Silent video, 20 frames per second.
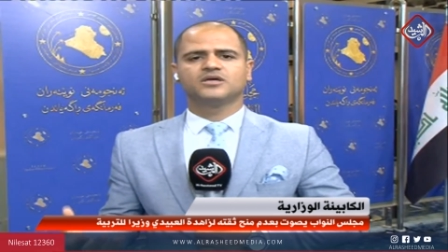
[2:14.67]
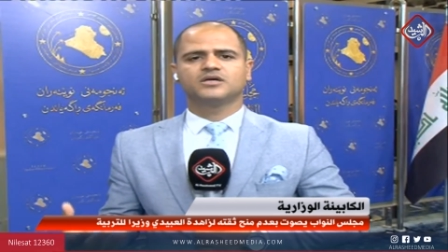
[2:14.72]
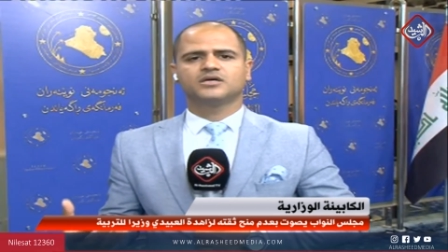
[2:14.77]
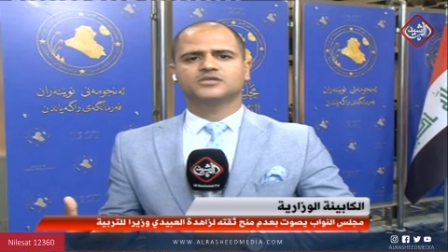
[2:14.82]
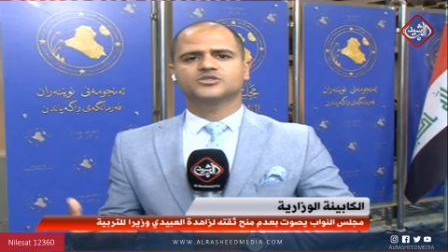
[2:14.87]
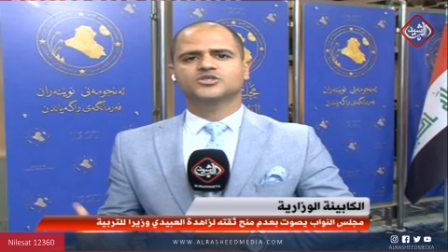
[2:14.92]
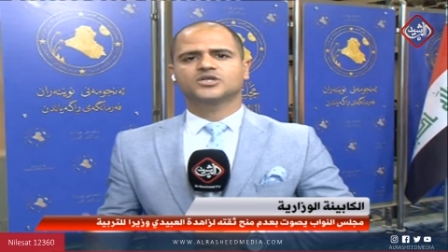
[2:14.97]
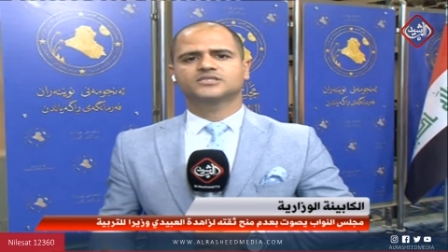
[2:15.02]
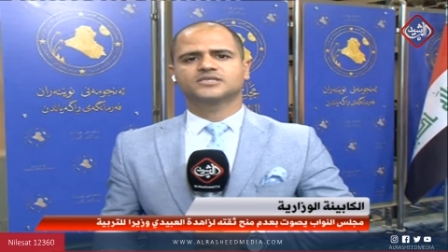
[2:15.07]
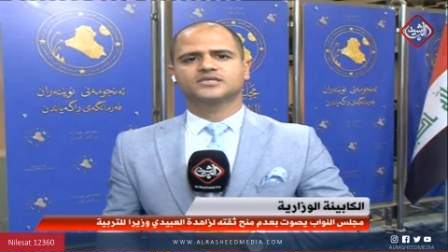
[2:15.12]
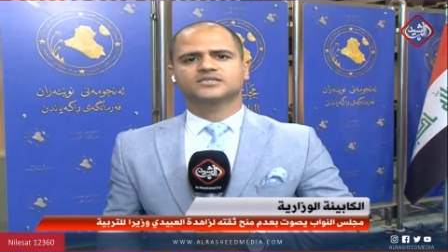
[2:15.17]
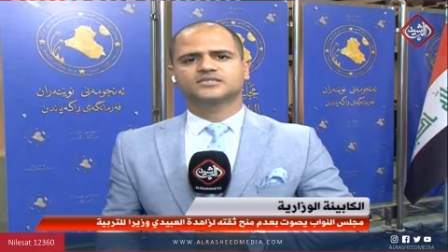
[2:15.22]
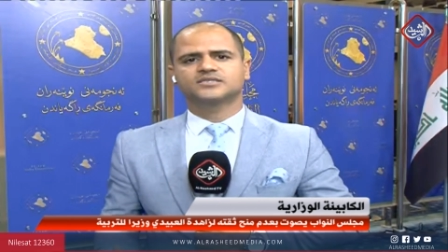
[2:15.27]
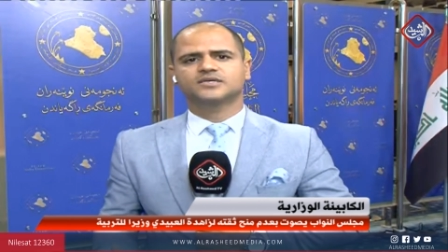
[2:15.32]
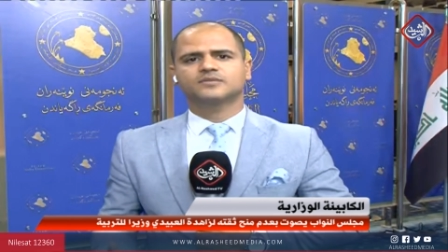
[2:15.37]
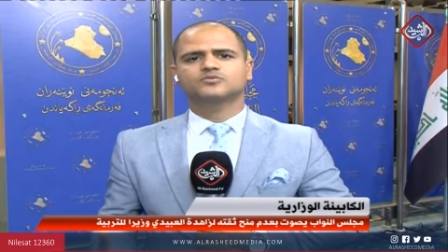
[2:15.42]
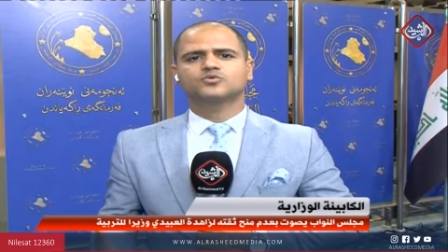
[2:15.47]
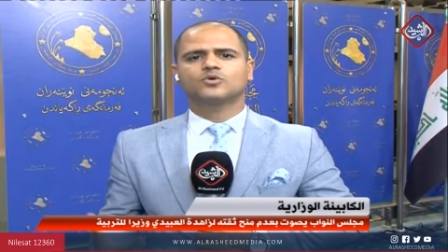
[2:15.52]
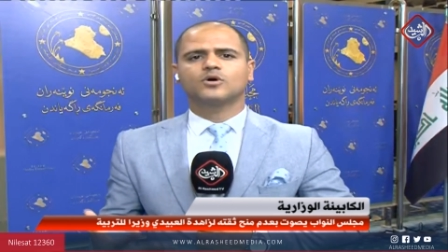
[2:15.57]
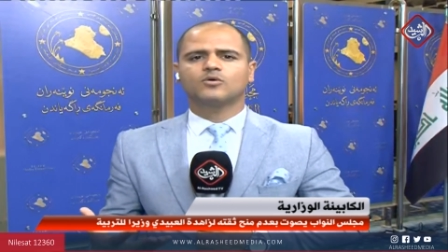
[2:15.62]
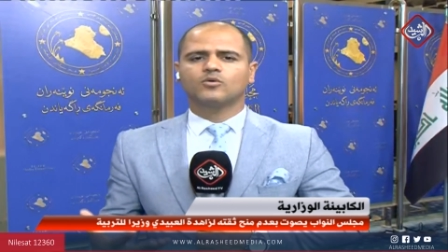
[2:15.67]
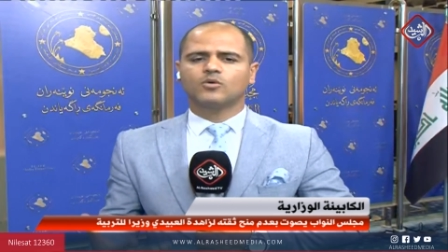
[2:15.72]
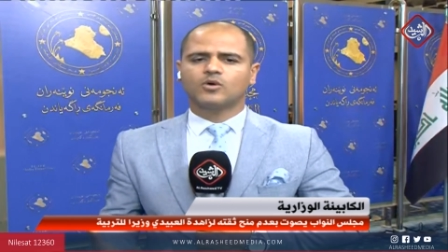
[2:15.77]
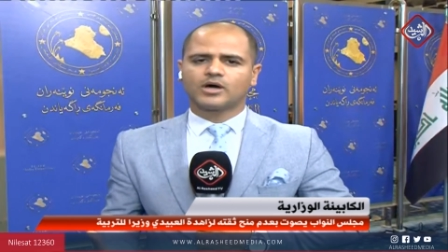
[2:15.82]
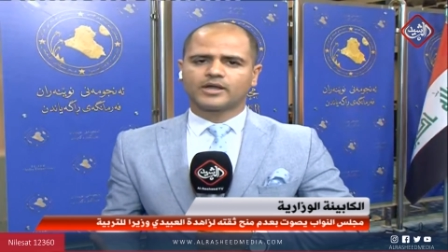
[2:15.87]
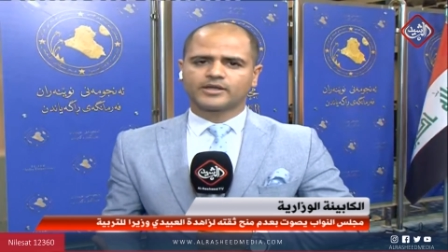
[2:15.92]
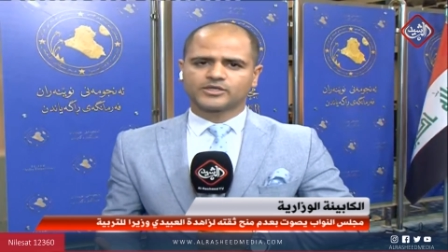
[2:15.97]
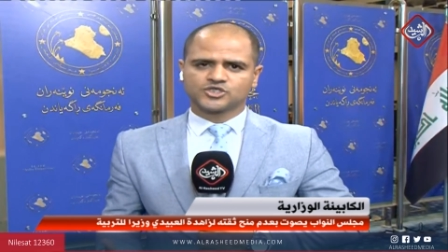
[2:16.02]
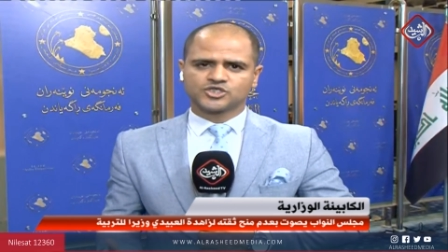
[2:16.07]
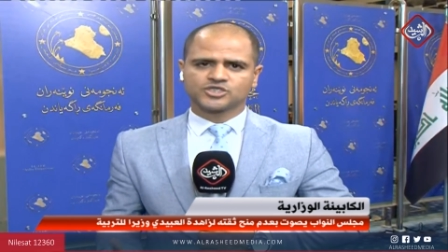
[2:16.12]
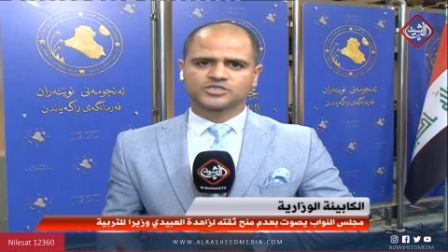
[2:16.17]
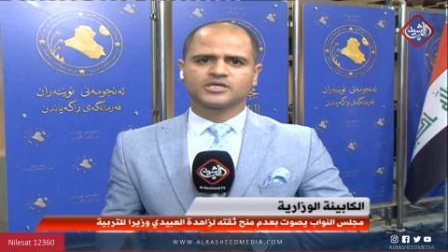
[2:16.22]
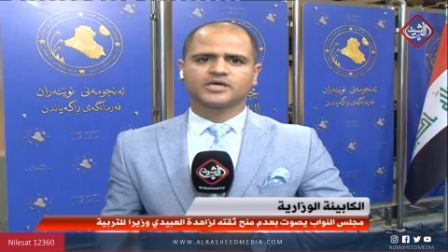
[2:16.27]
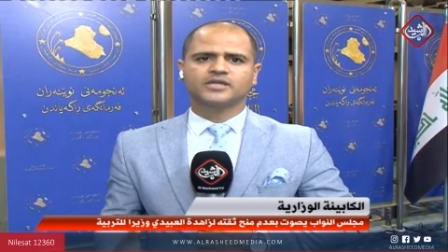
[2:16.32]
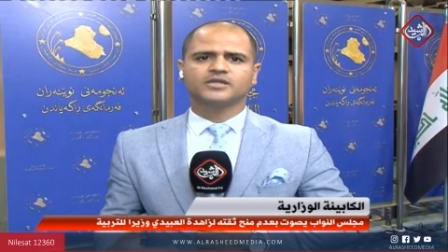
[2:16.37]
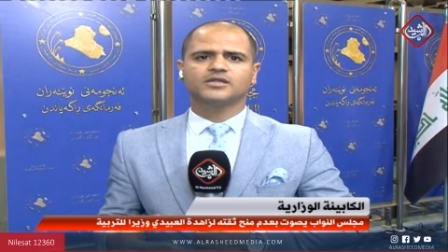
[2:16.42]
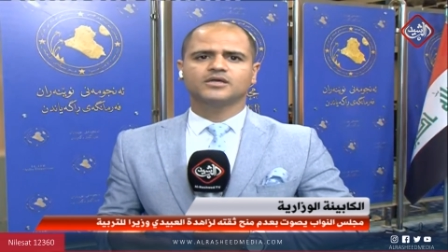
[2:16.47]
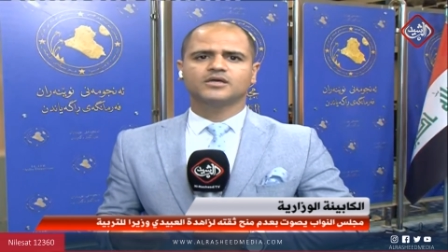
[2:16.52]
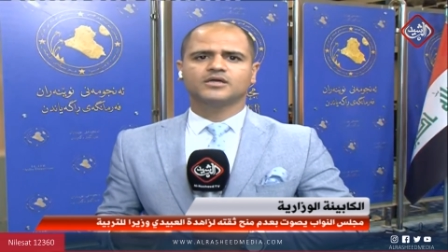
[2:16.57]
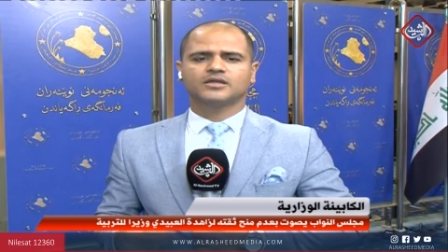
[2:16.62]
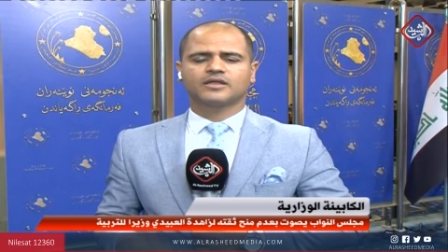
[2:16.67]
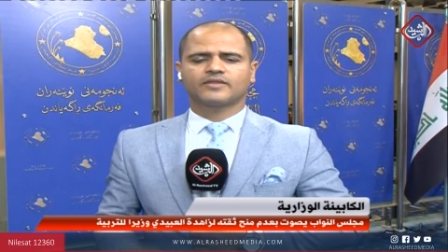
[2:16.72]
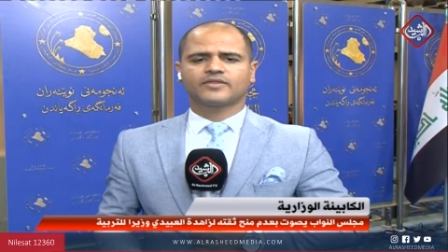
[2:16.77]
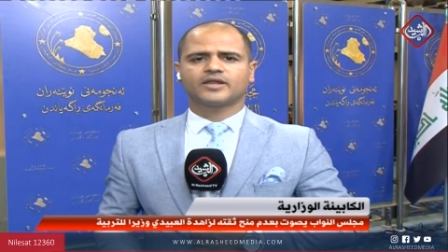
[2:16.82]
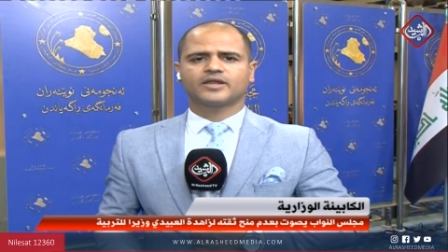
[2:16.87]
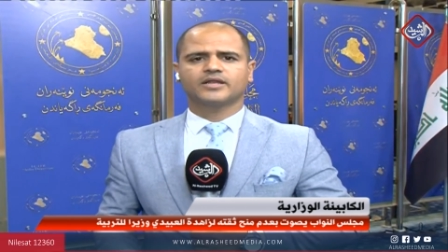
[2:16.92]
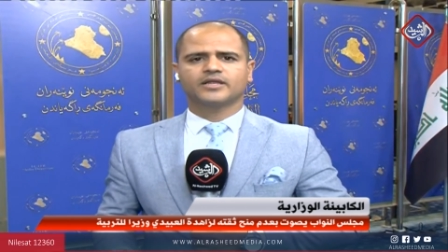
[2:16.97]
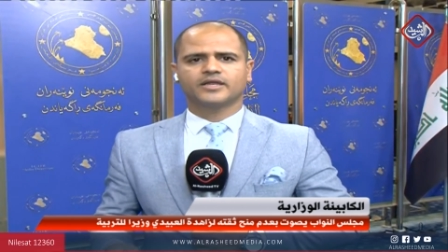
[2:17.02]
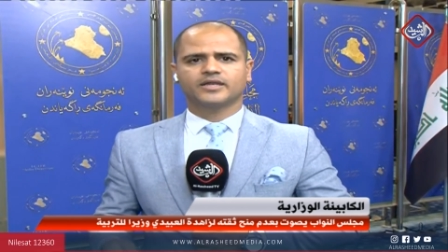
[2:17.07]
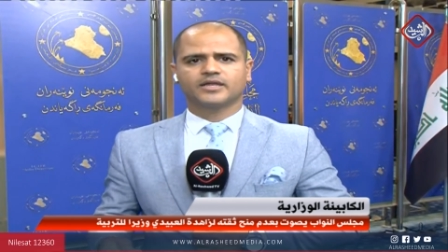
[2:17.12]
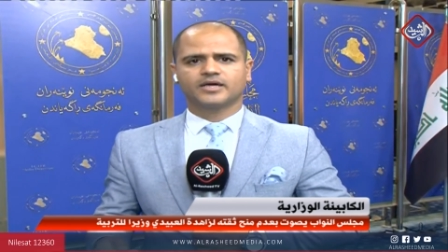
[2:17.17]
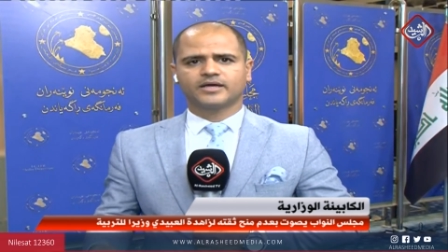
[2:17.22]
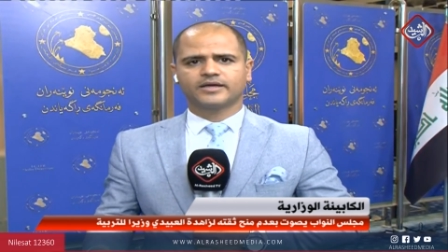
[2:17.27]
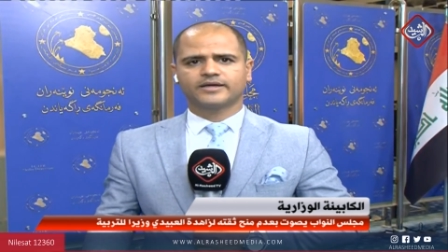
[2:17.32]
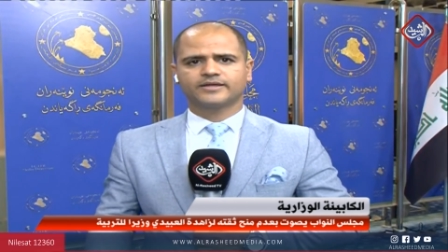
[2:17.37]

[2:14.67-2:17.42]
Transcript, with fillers: جلسة السبت وهو وارد جدا نظرا لأنها